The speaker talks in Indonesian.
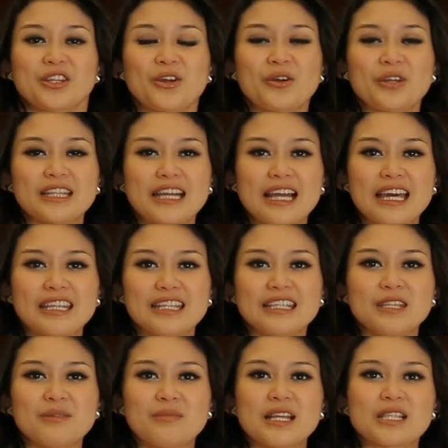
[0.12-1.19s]
Tokoh kita kali
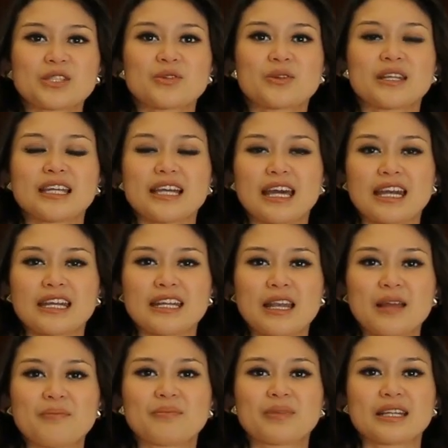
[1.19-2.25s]
ini masuk lingkaran
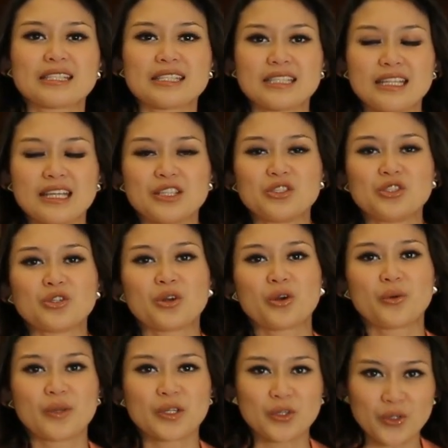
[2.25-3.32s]
dalam Presiden
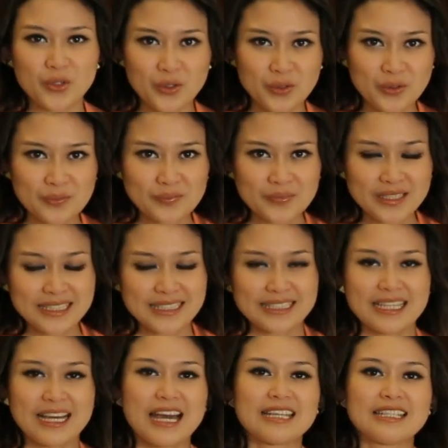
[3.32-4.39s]
Joko Widodo.
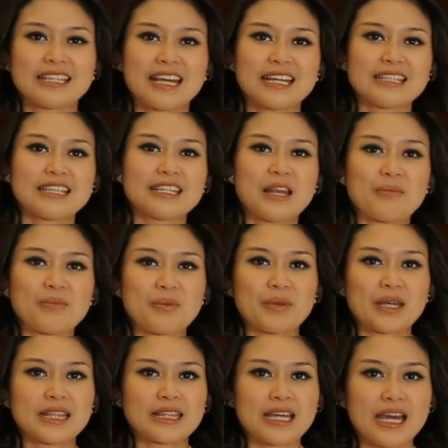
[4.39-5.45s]
Kehadirannya dalam
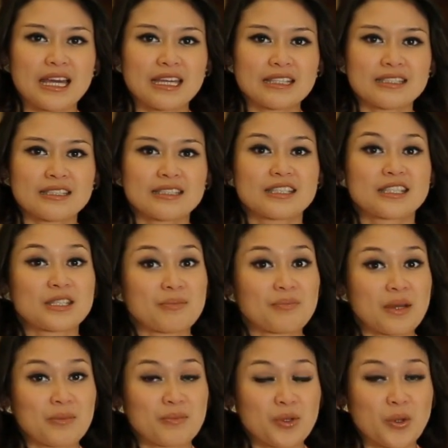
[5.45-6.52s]
pemerintahan
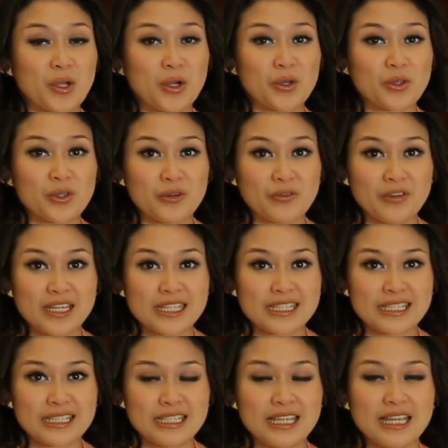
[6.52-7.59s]
sempat menuai
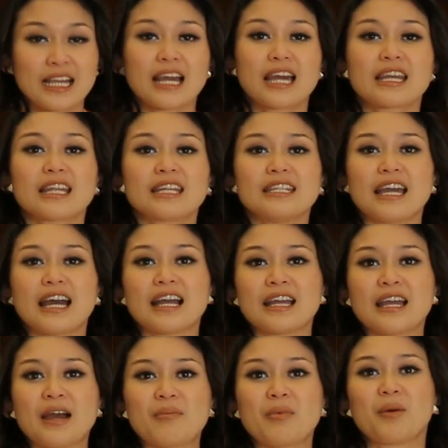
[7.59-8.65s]
kontroversi karena
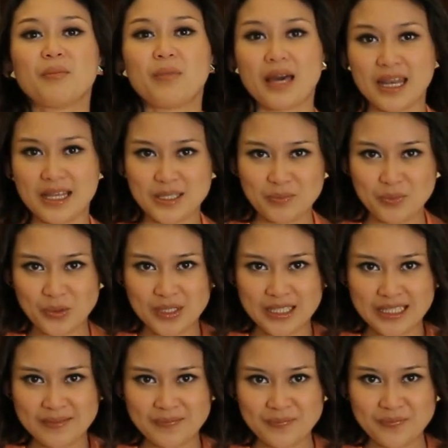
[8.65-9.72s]
dianggap balas
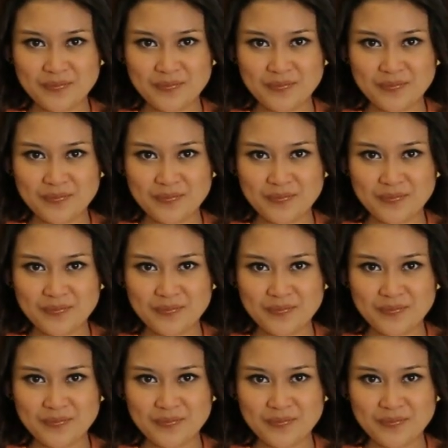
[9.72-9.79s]
budi.